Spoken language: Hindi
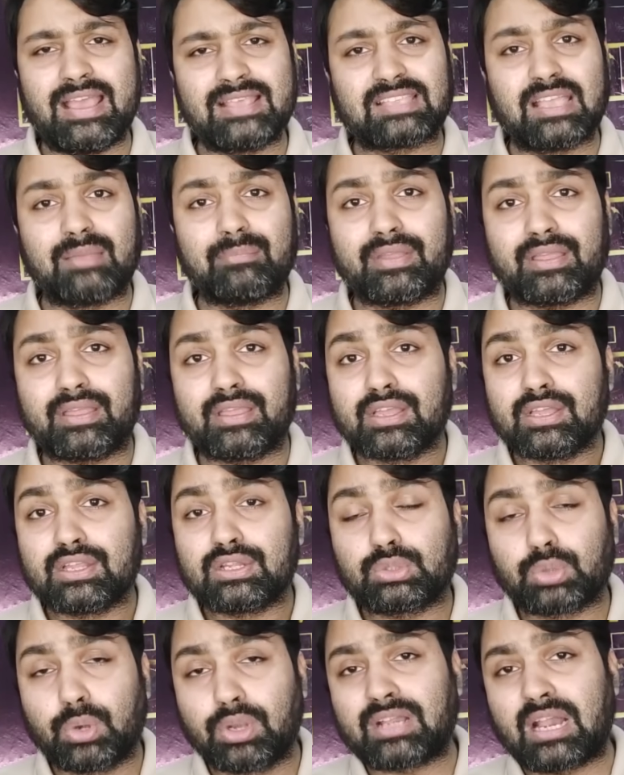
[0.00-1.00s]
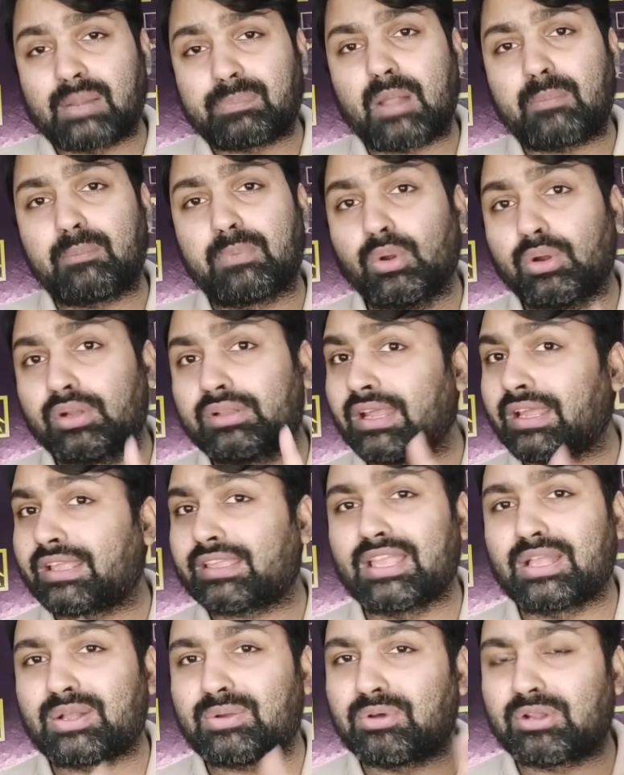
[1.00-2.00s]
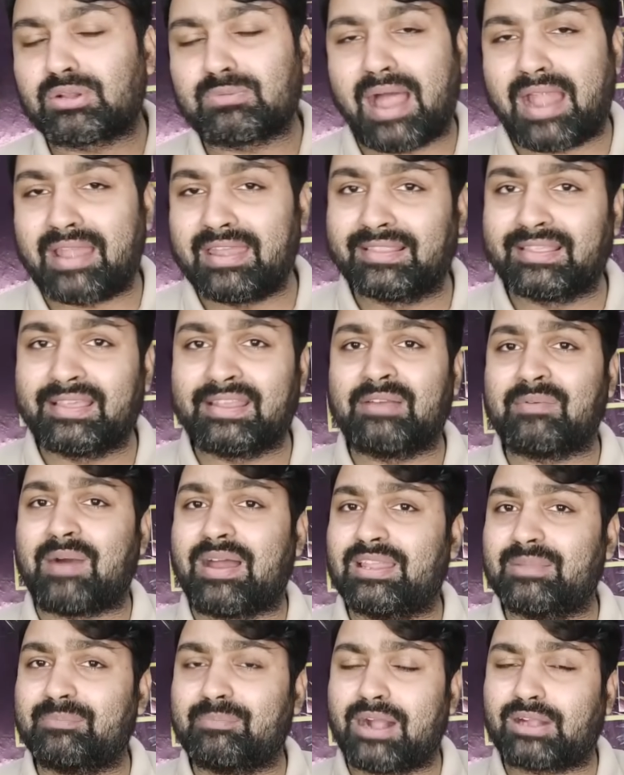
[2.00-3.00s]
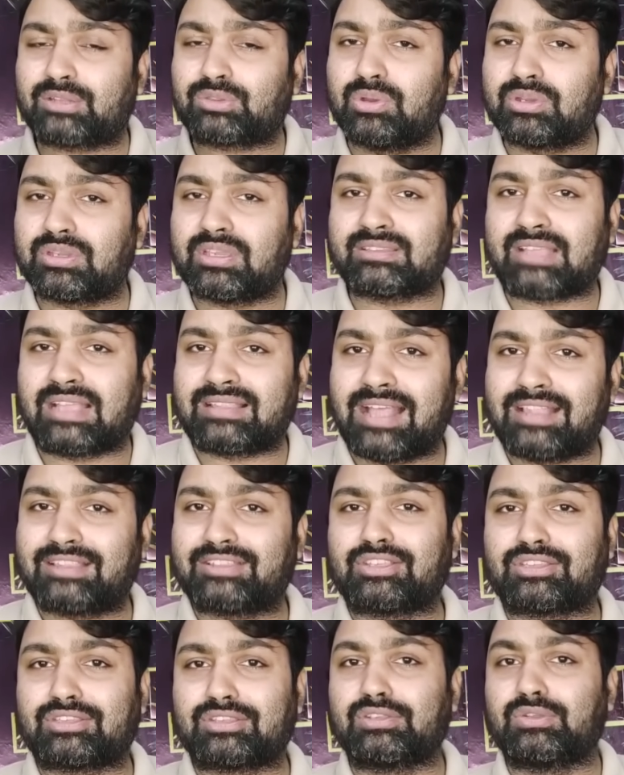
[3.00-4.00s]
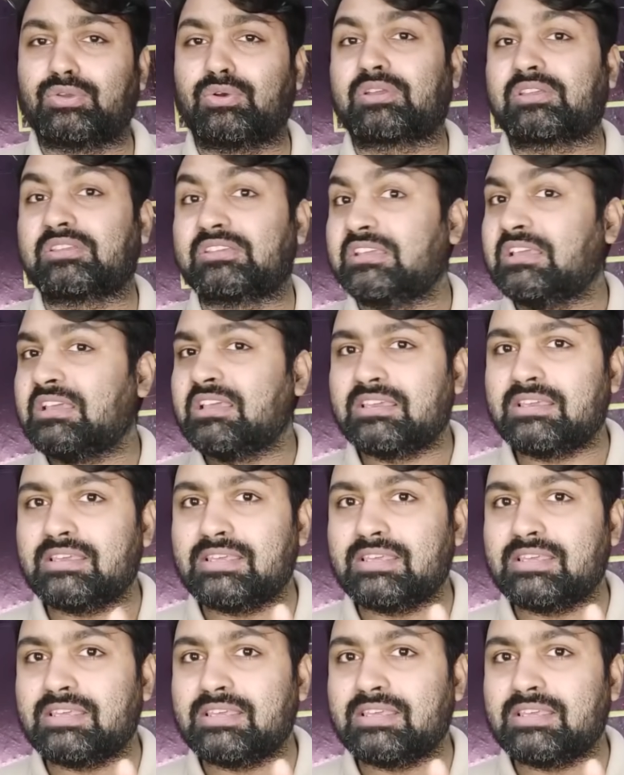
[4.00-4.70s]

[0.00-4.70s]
ऐसे में ट्विटर पर ब्लू टिक की कुर्बानी देने वाले भक्तों की तादाद कितनी होगी